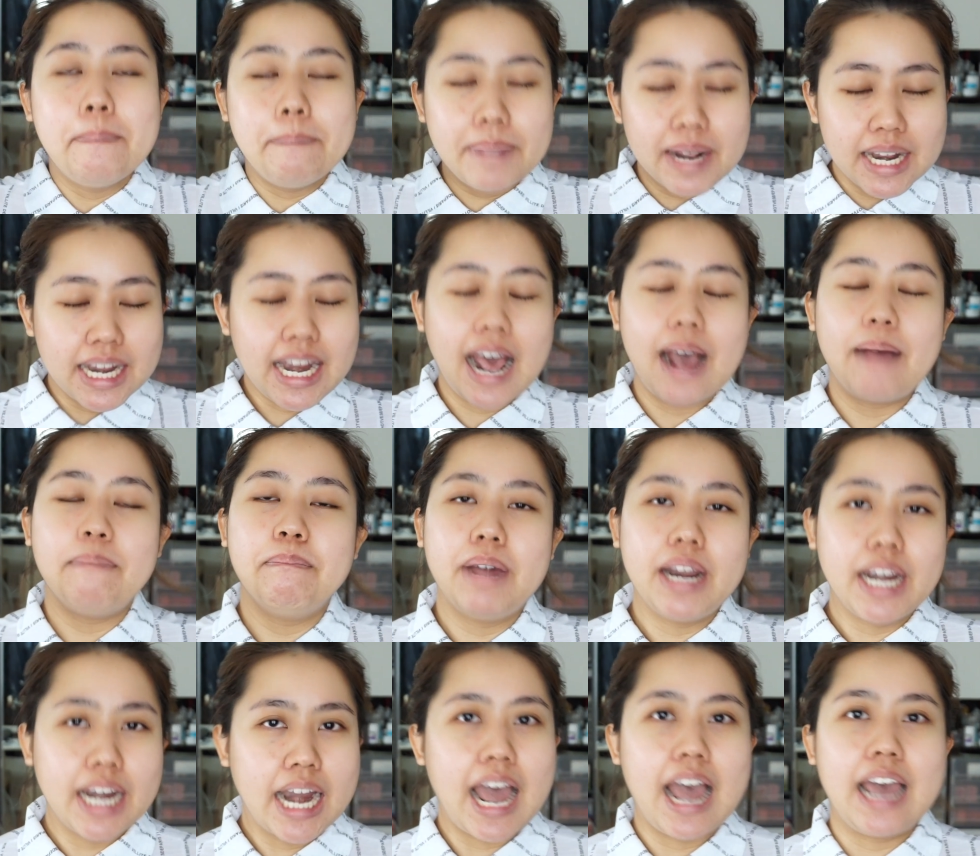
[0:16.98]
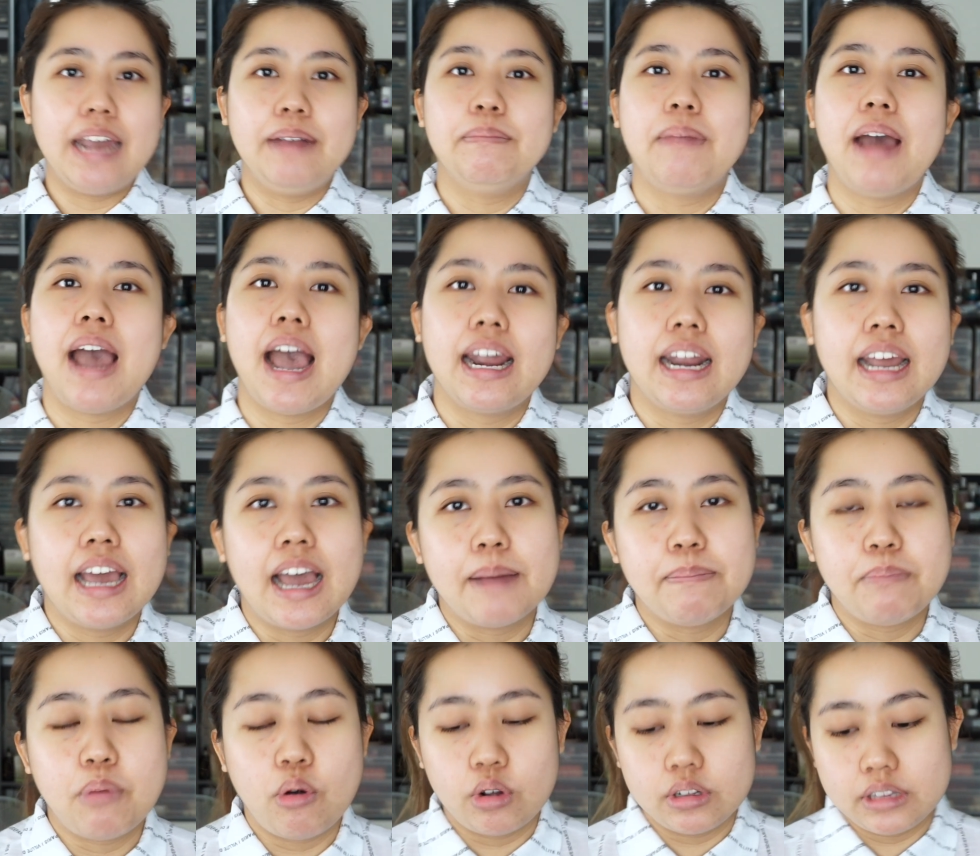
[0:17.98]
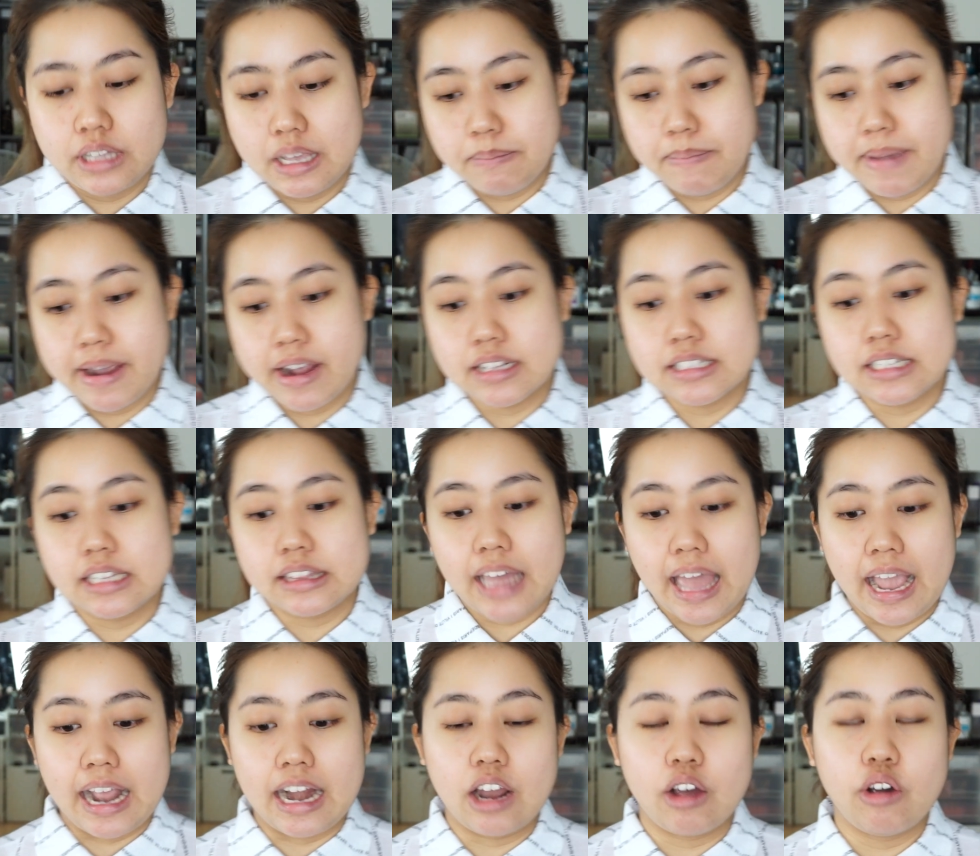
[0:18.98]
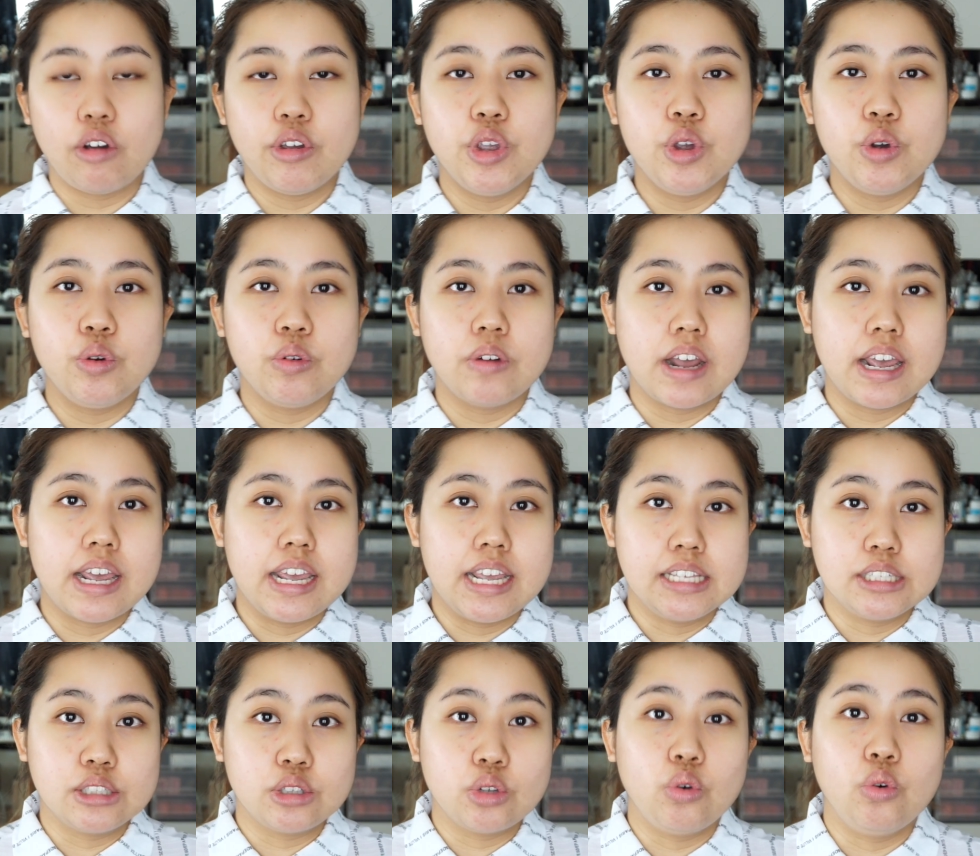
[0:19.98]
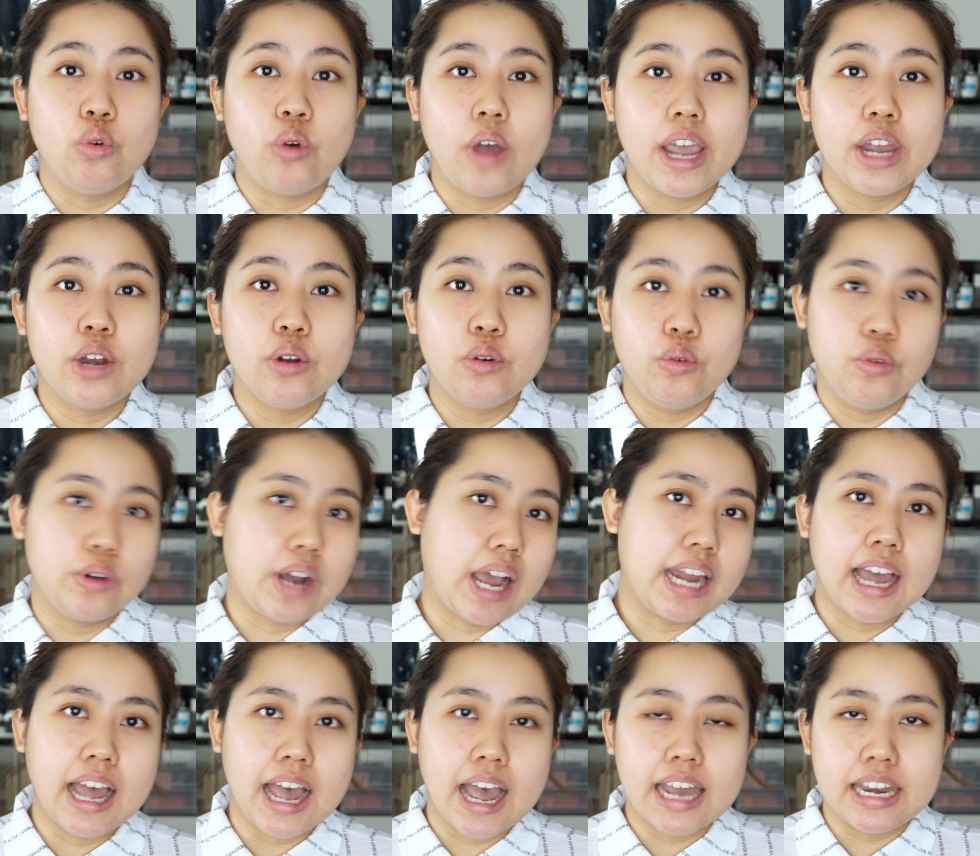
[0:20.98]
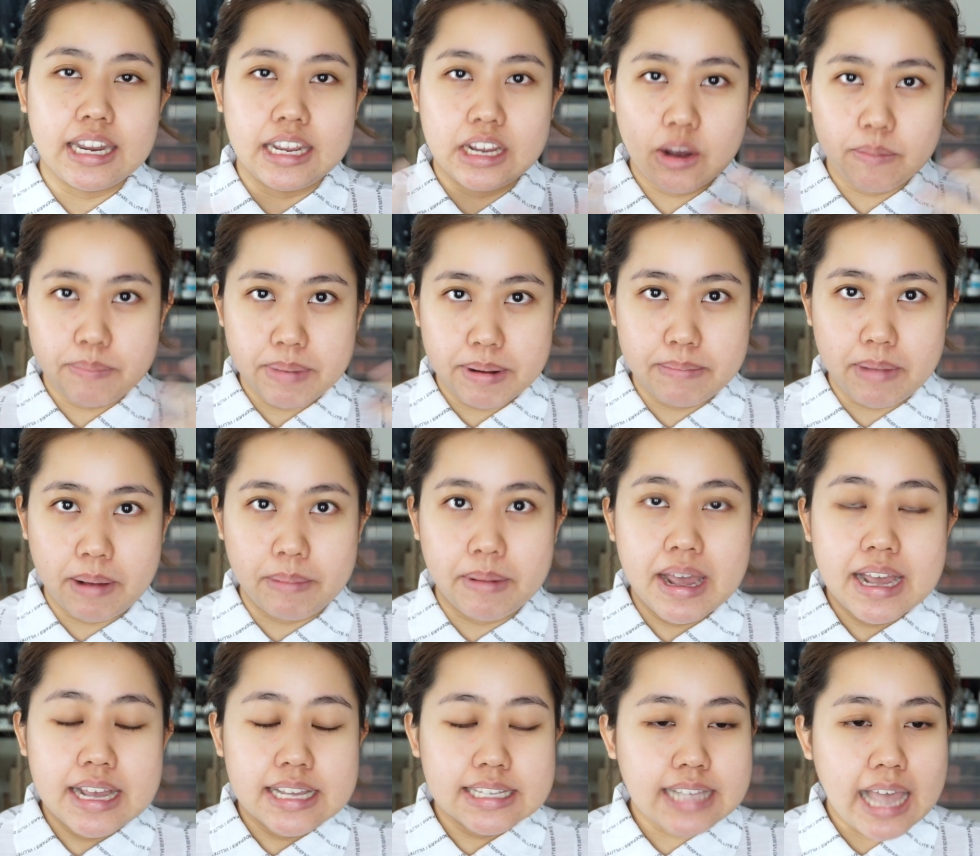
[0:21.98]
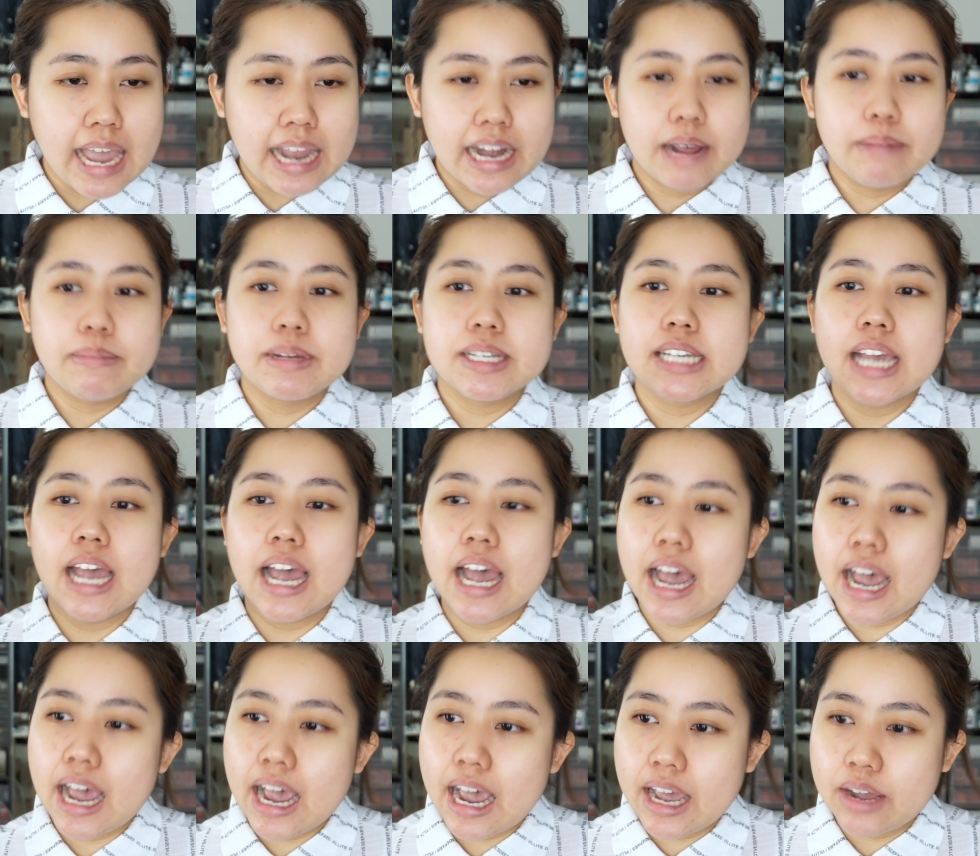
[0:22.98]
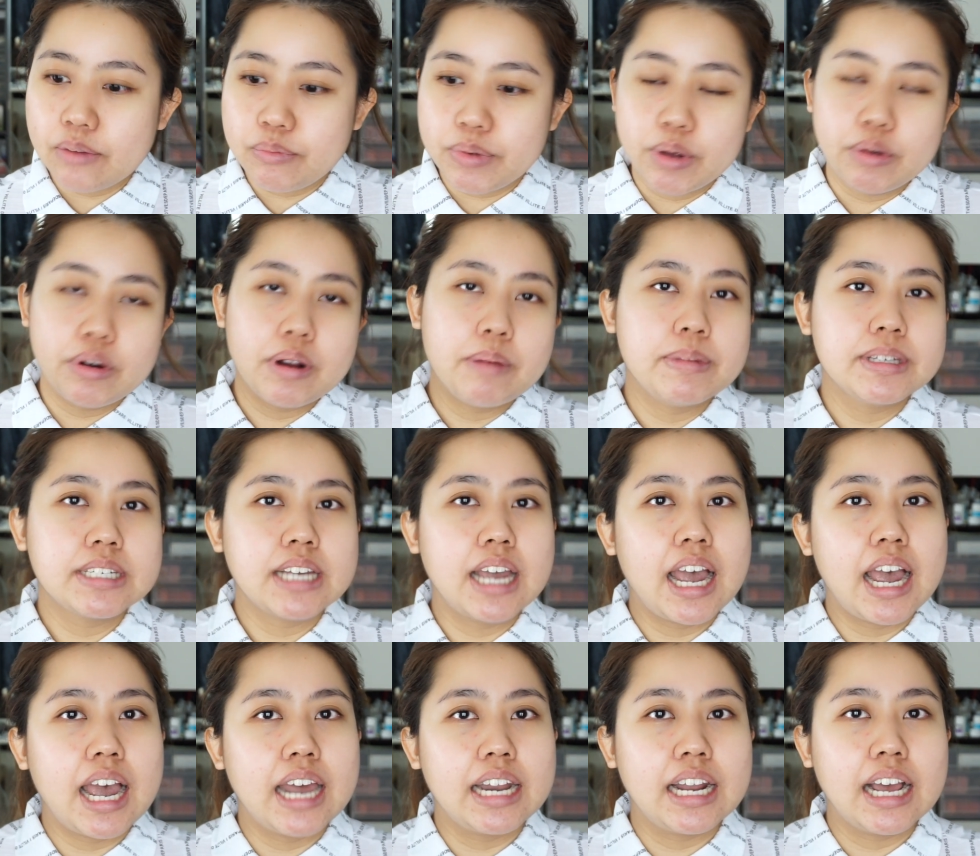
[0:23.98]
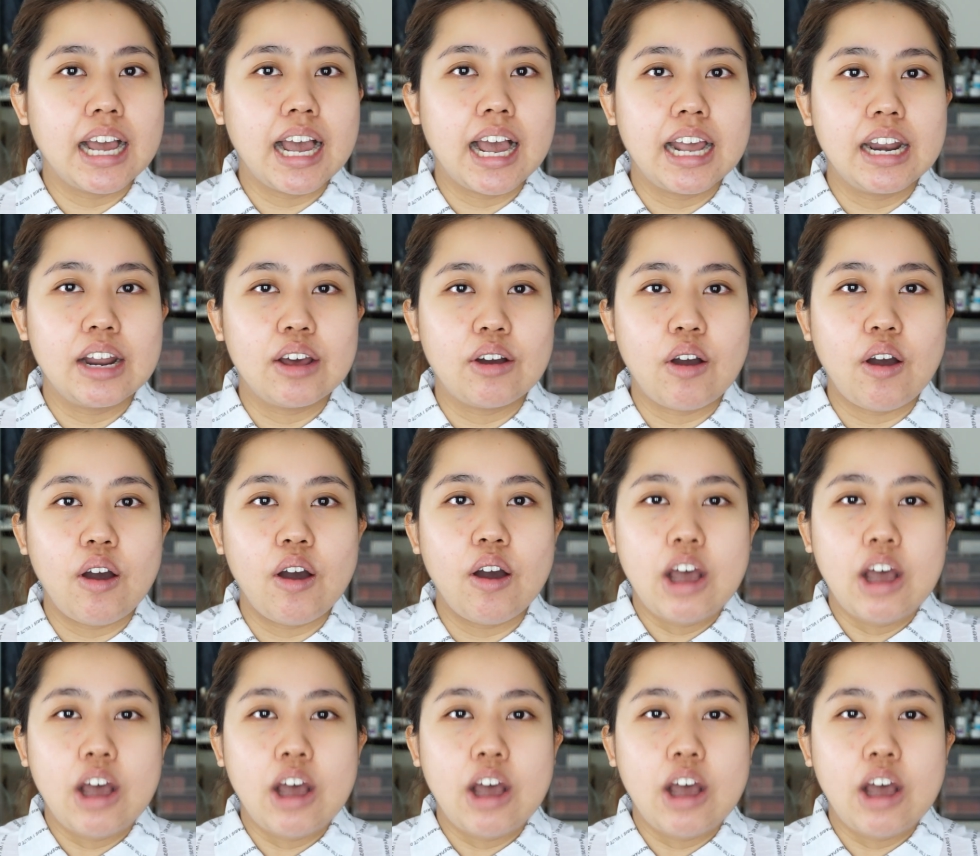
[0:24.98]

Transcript: ไม่ได้ทำมานานมากนะคะ ปกติเมก็จะแต่งแล้วก็อยู่ในสตูให้ดูกันค่ะ อันนี้ก็เป็นแบบแสงธรรมชาติวิวธรรมชาตินะคะ แล้วก็